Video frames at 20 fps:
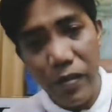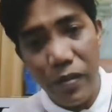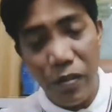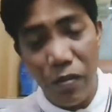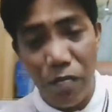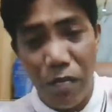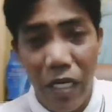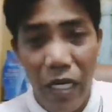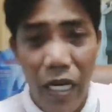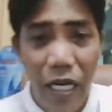
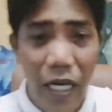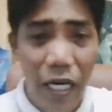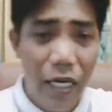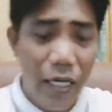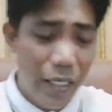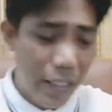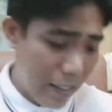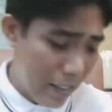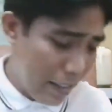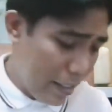Kumbaga,
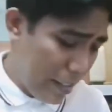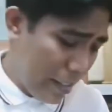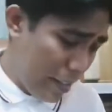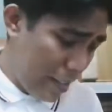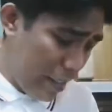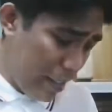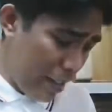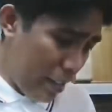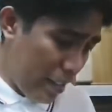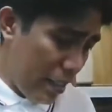
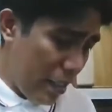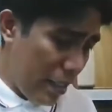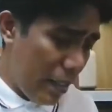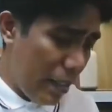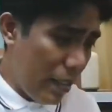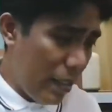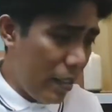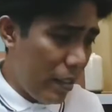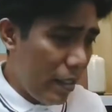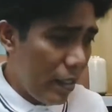
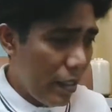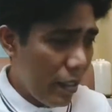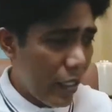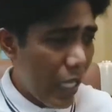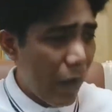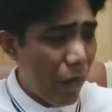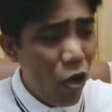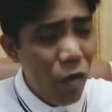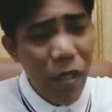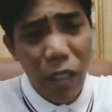
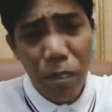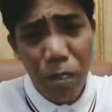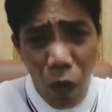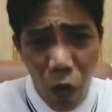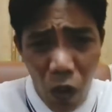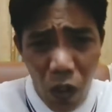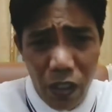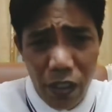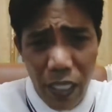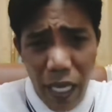the moment
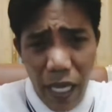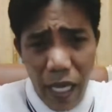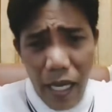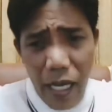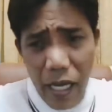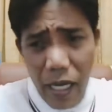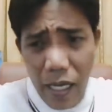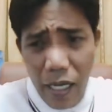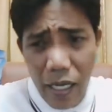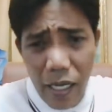po na
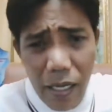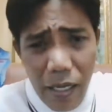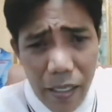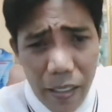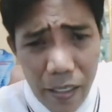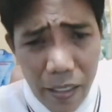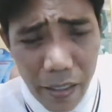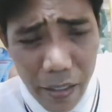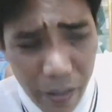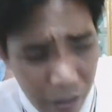
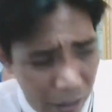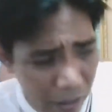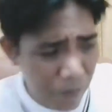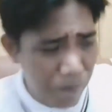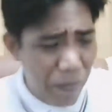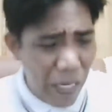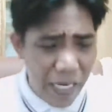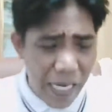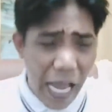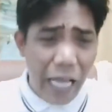um,
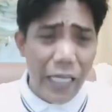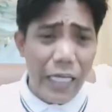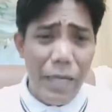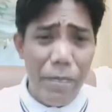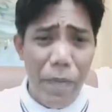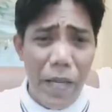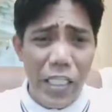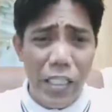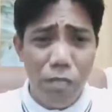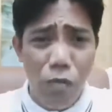binlock ni
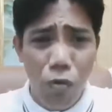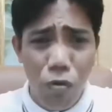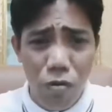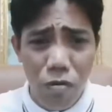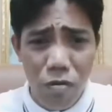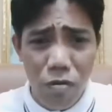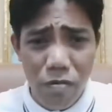Facebook